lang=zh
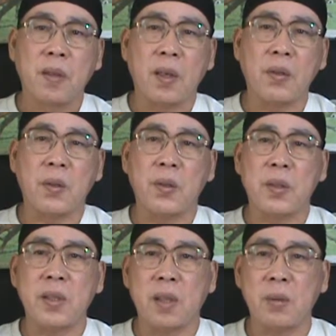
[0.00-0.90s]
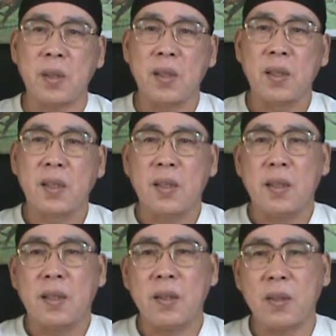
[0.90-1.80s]
啊，也都有人讲说，
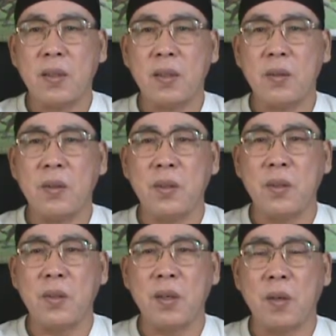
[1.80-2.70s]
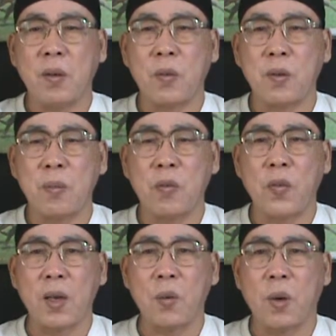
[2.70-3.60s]
呀，你有你有时候什么
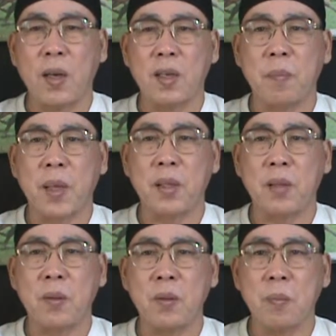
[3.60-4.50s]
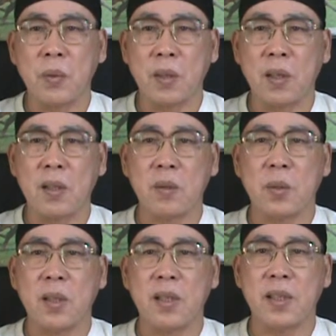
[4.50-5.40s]
发狂啊？你买这个？我说不是啊，这是
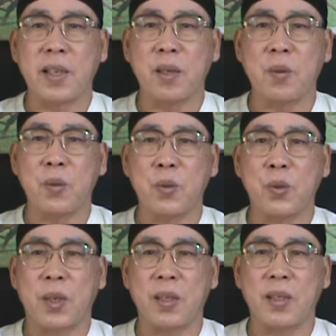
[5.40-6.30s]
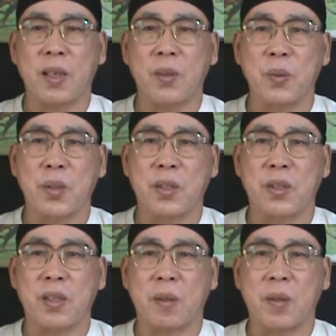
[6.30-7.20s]
我的身材工具啊，身材工具你
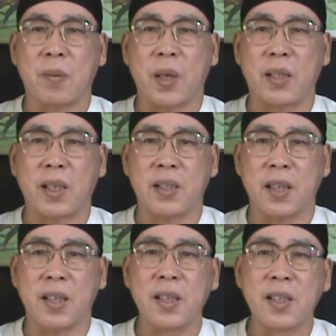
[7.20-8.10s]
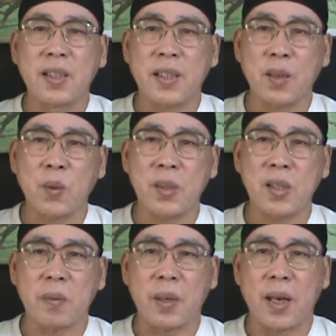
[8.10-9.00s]
都舍不得买，那你还你还混
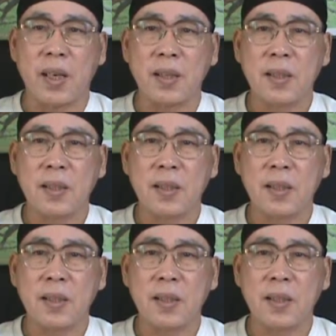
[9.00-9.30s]
什么啊？